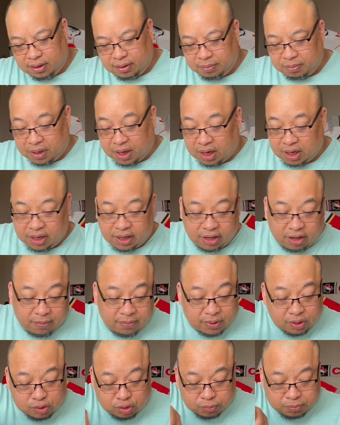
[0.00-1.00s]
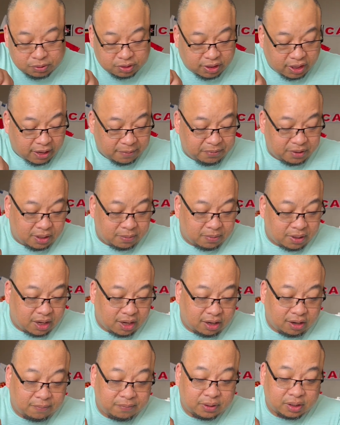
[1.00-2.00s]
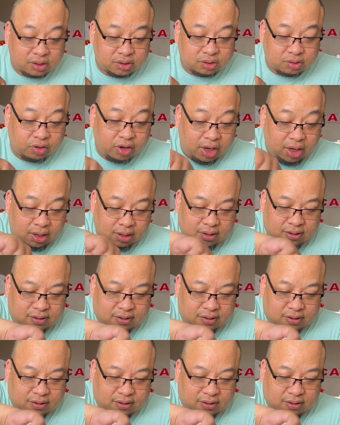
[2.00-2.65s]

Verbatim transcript: Bahala na kayo mag-subscribe yan mga kabers. Okay?